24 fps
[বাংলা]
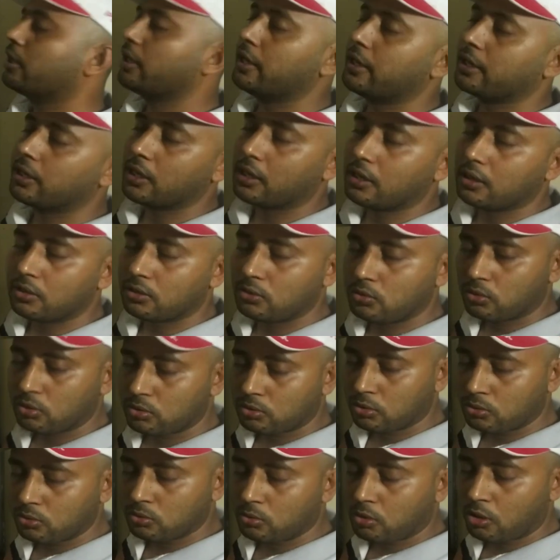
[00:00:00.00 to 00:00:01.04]
এটা
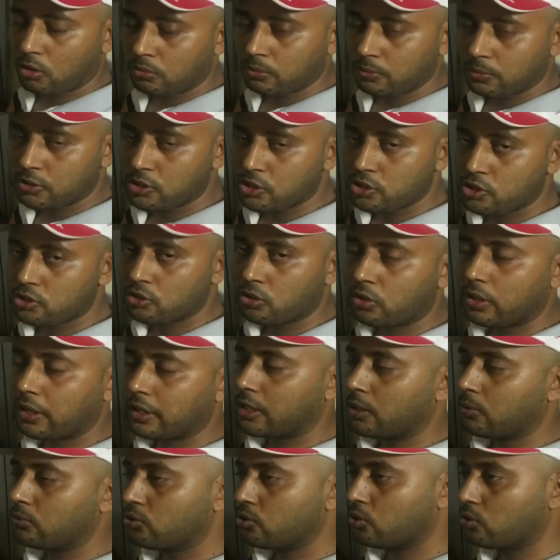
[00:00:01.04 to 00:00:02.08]
নতুন ধর্মবিশিষ্ট
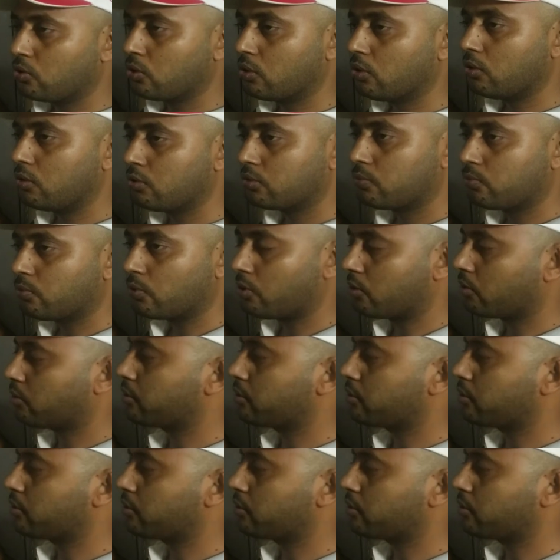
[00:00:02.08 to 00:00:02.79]
একটা যৌগ উৎপন্ন